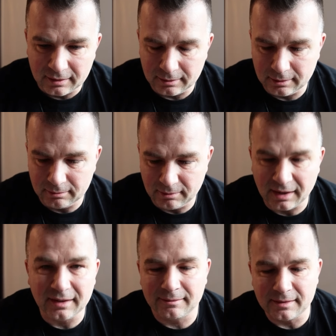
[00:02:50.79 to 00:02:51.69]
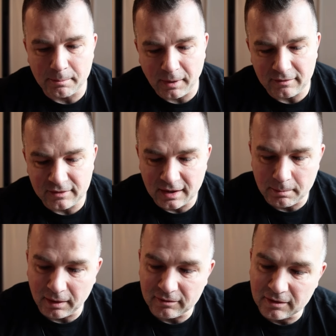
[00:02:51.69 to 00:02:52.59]
y, ale naprawdę,
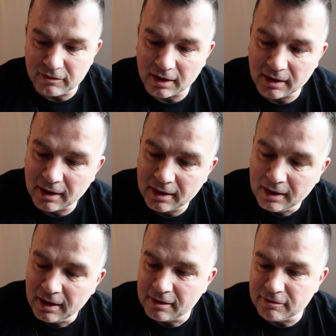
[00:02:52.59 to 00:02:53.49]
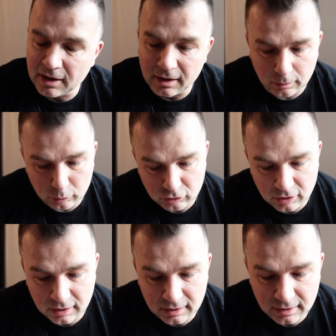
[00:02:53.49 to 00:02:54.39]
naprawdę wiele, wiele
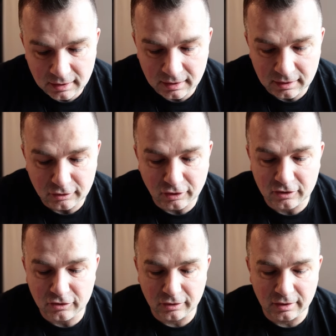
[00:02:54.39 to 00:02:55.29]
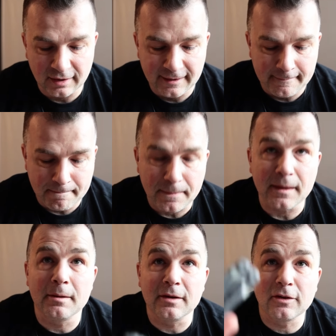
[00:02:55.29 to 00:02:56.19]
różnych y, rzeczy
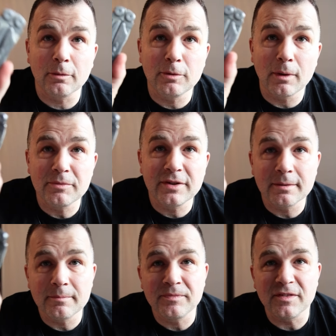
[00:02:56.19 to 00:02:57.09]
y, zrobiłem tym.